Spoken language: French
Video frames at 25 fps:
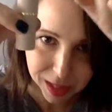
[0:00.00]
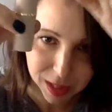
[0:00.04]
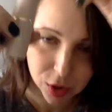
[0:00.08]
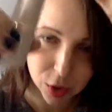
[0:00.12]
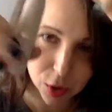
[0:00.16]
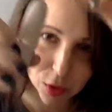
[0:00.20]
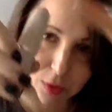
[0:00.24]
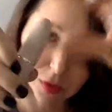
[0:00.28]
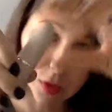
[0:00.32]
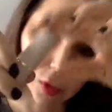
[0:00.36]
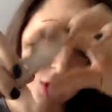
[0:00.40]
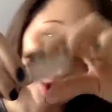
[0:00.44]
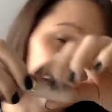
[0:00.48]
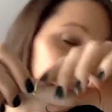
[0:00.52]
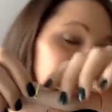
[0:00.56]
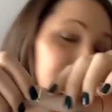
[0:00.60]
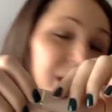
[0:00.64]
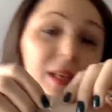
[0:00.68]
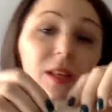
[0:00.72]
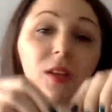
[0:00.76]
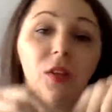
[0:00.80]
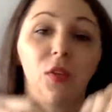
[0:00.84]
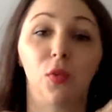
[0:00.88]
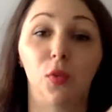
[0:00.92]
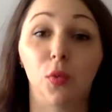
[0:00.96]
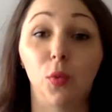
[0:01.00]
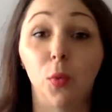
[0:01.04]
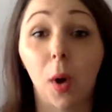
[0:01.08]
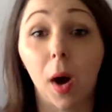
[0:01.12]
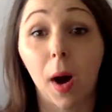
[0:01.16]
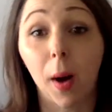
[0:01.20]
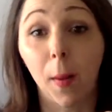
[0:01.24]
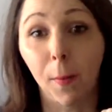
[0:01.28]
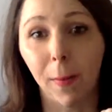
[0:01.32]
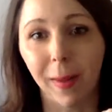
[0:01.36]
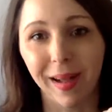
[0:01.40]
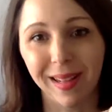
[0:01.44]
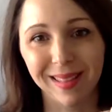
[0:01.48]
Sauf que chez moi, qui sont
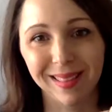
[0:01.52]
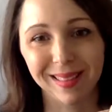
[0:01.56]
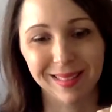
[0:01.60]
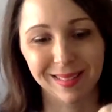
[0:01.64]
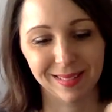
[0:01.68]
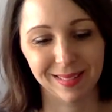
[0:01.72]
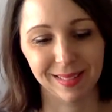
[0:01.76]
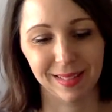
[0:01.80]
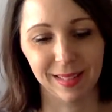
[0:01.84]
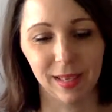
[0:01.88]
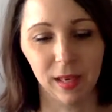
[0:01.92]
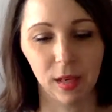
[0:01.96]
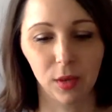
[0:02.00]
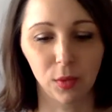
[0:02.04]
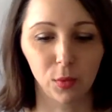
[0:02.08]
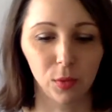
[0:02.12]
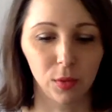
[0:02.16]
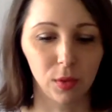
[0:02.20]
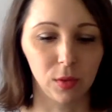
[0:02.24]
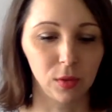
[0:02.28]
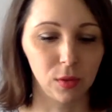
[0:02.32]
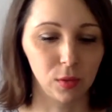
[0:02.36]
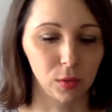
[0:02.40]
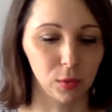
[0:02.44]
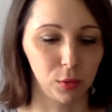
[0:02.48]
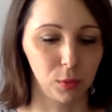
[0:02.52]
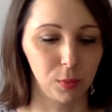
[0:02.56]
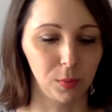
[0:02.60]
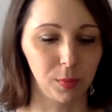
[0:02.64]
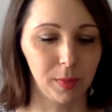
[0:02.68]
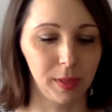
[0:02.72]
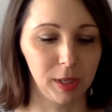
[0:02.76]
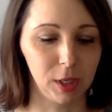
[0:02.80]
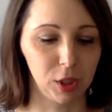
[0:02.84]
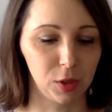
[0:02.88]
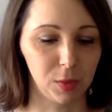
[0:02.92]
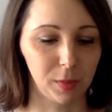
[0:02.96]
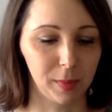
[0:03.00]
noirs mat, et là qu'on est sur du
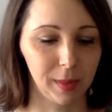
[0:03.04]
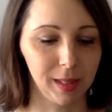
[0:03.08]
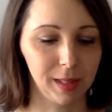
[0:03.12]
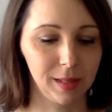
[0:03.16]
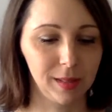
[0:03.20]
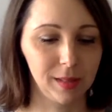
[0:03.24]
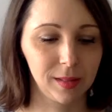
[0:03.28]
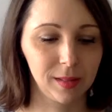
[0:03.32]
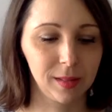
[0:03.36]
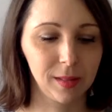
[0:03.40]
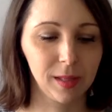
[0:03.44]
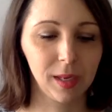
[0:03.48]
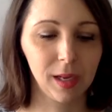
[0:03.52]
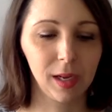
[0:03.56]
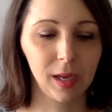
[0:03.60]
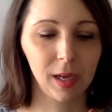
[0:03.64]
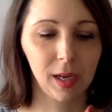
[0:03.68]
beige mat.